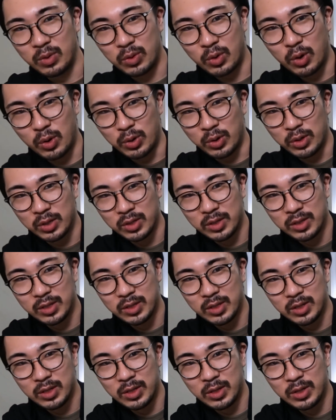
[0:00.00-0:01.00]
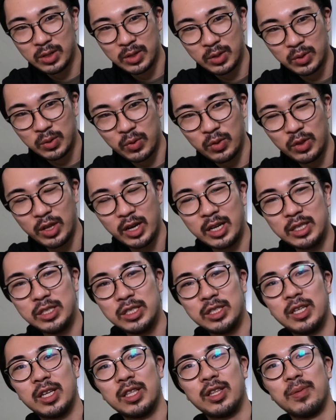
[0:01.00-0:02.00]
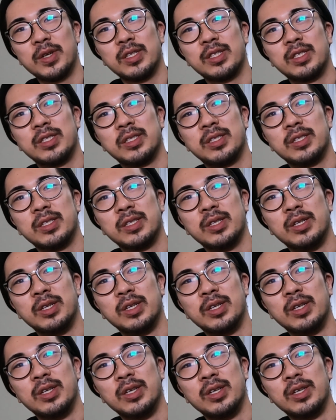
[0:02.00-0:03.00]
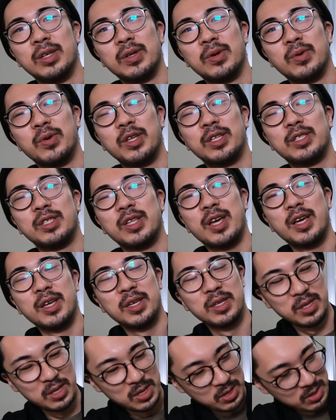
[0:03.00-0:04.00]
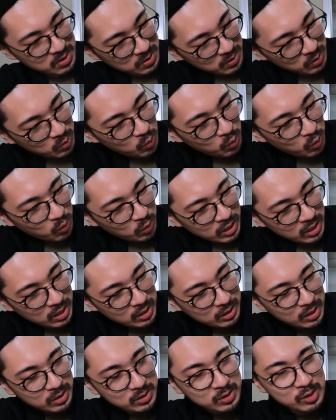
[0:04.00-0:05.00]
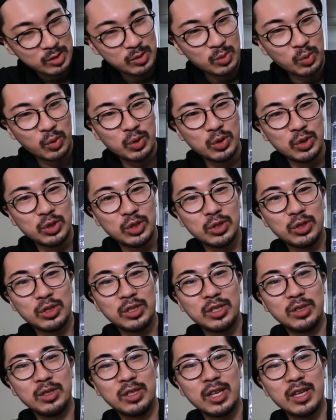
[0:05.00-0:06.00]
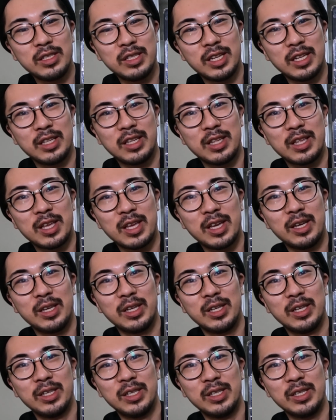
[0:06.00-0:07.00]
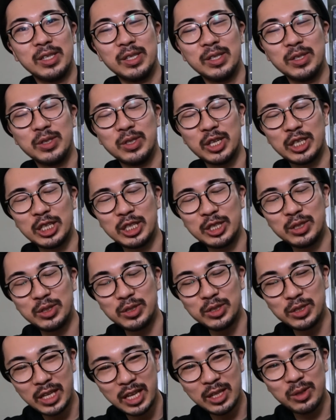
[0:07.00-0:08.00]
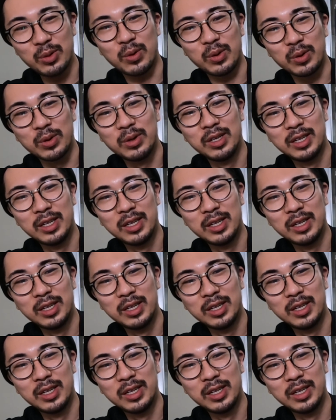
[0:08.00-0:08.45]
ドンこんな感じになってますこれですね合計点数69点になってていや低くねと